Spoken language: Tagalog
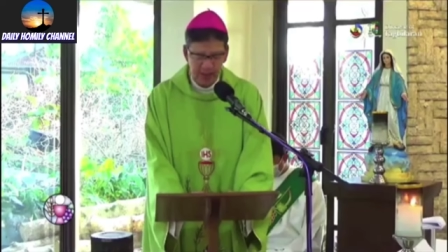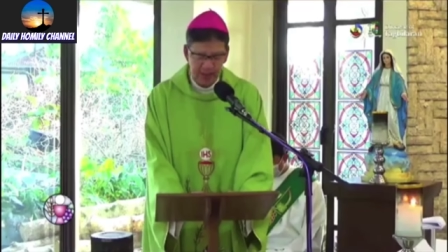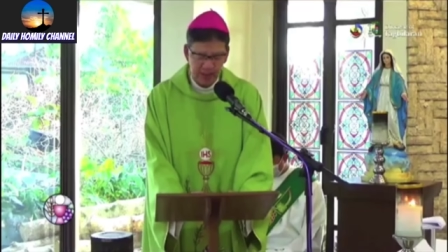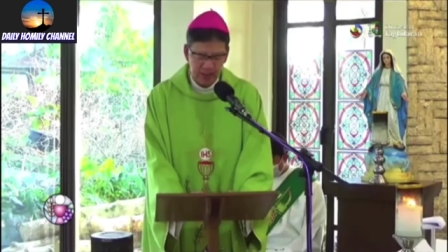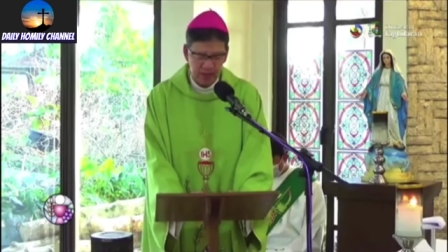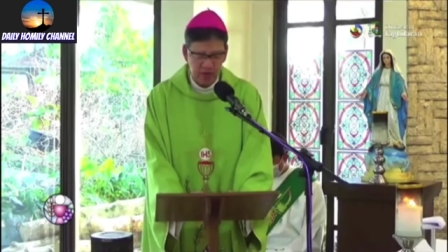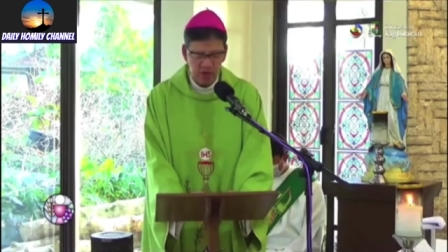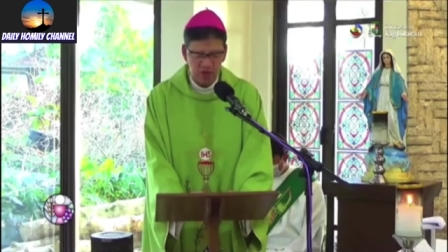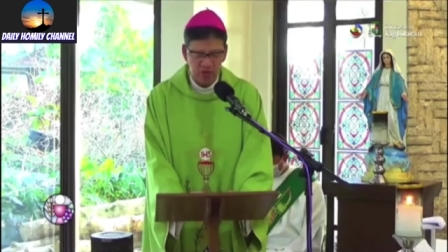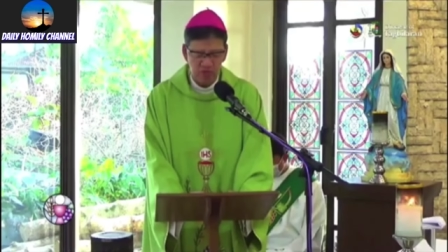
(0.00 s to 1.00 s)
sa
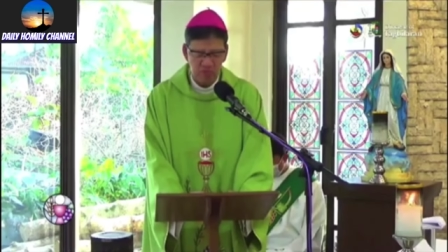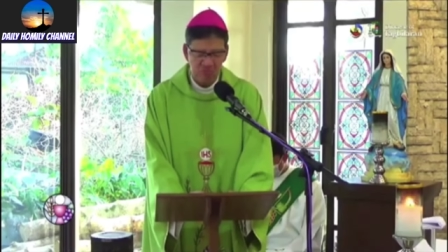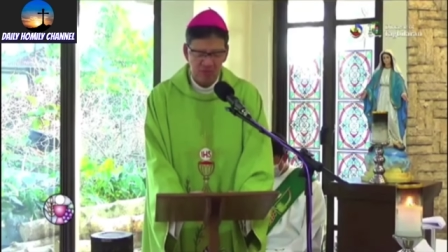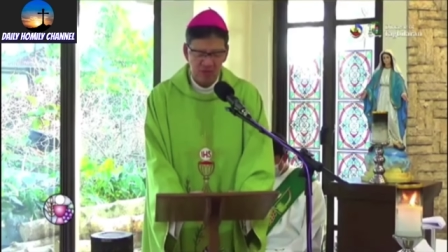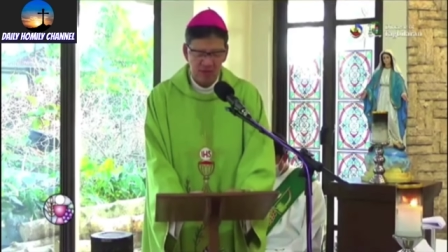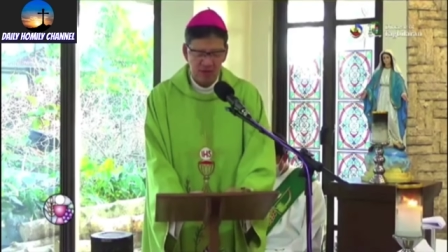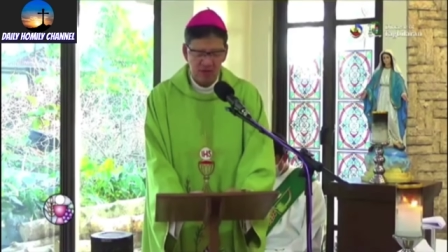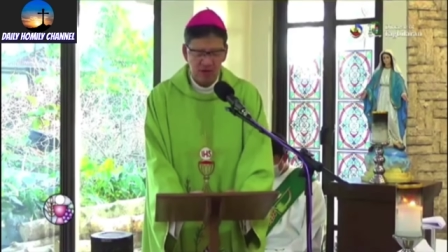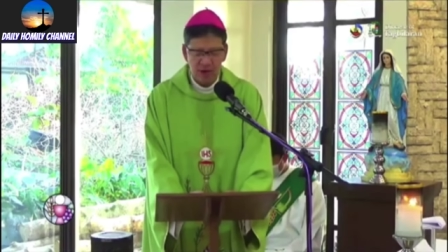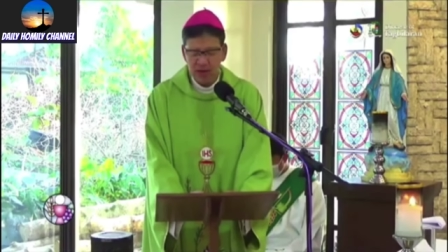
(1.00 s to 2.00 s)
Dios.
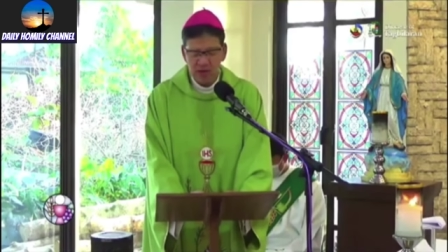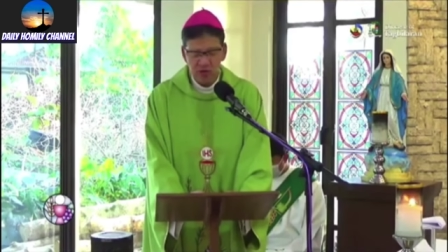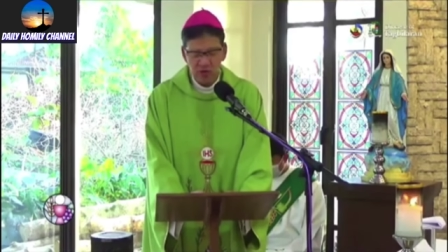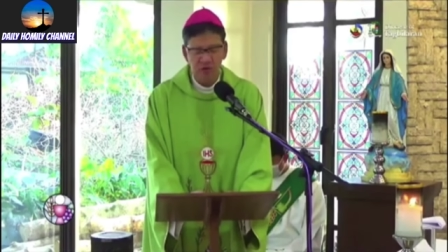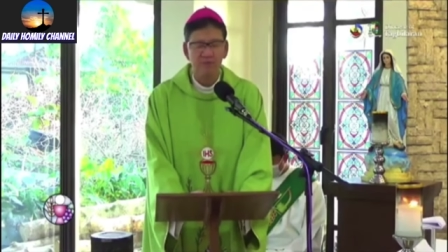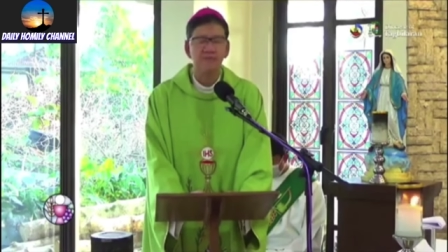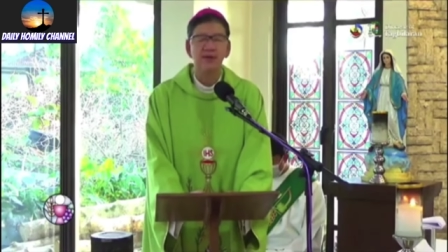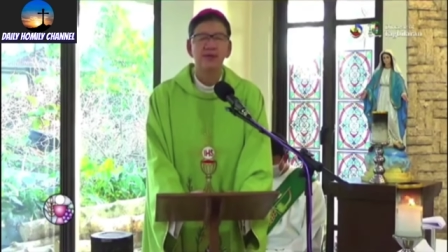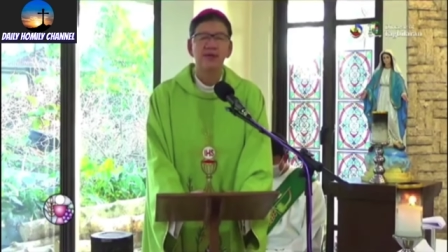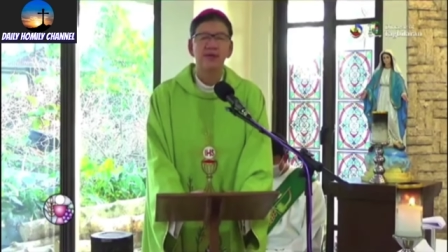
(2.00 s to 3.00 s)
Walay rason
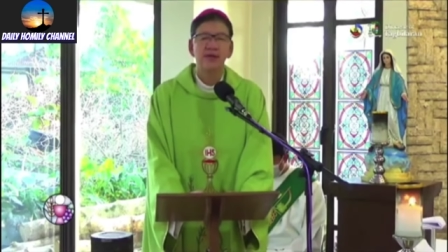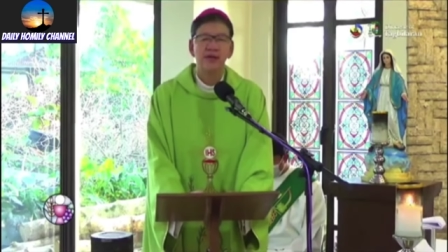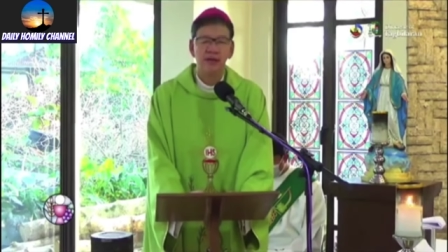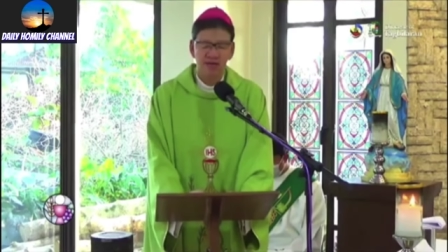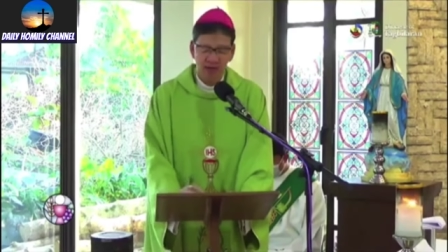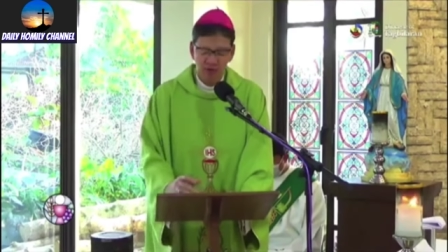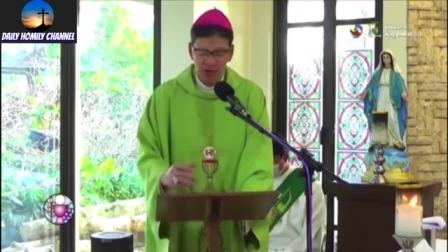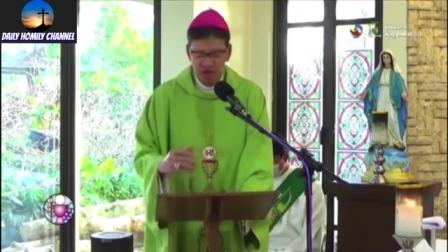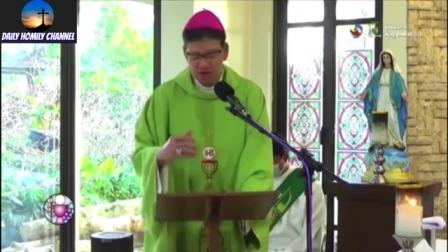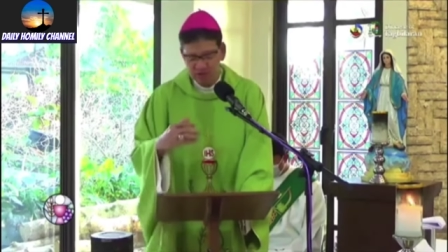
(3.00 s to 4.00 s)
nga kita mo
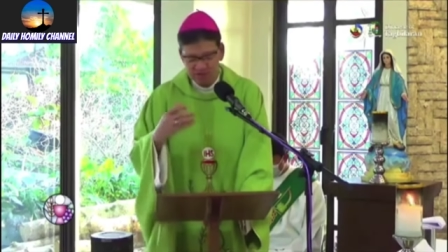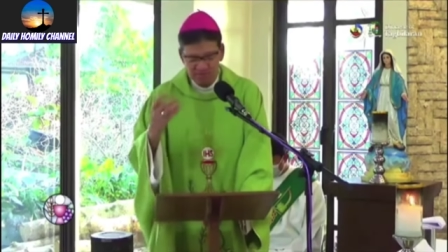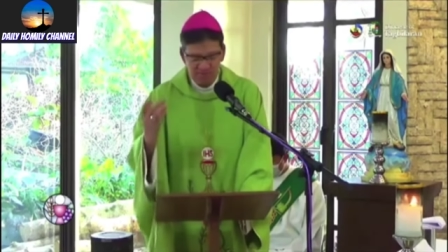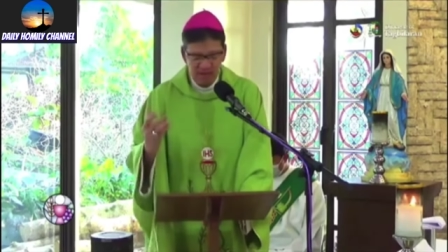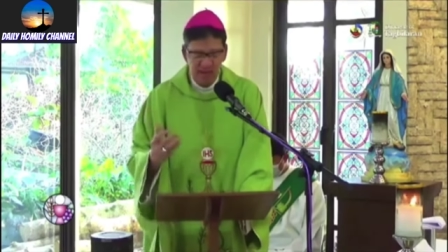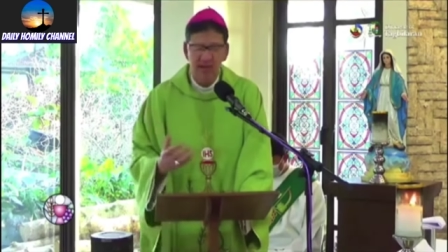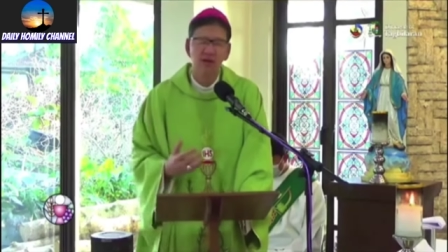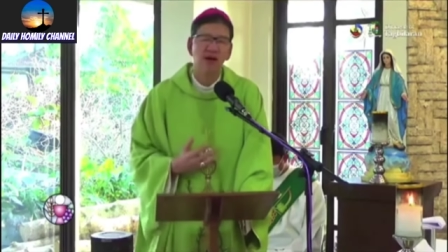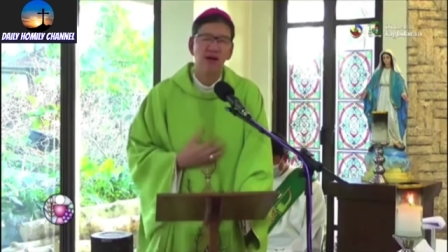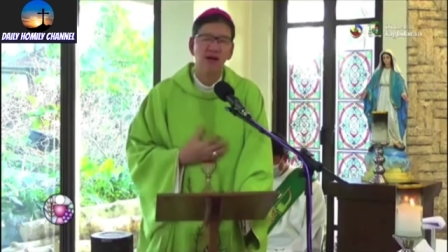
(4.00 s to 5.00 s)
ingon dili
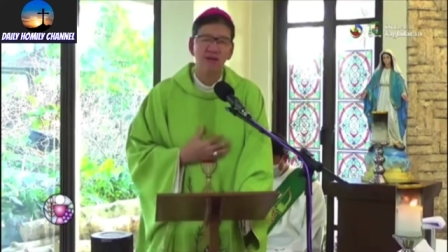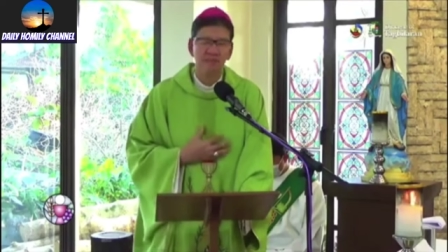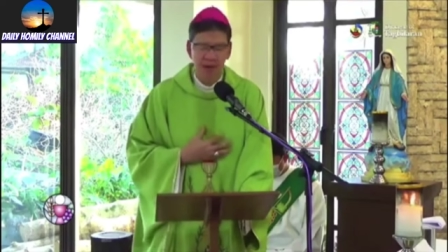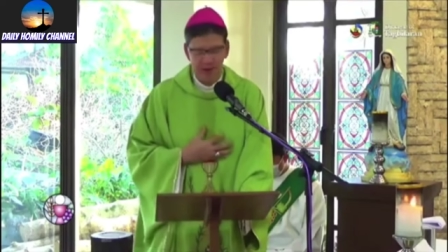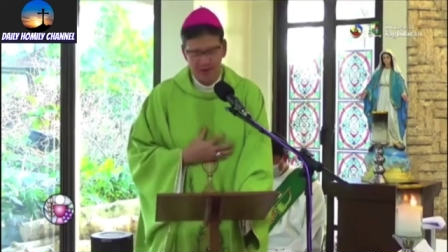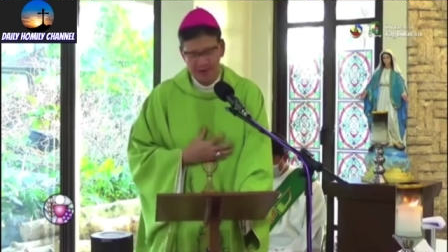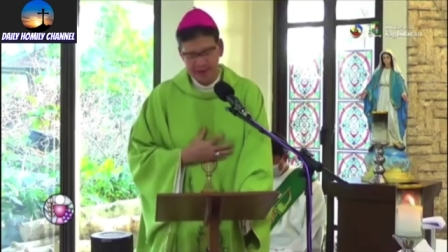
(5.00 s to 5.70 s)
ko angayan bay.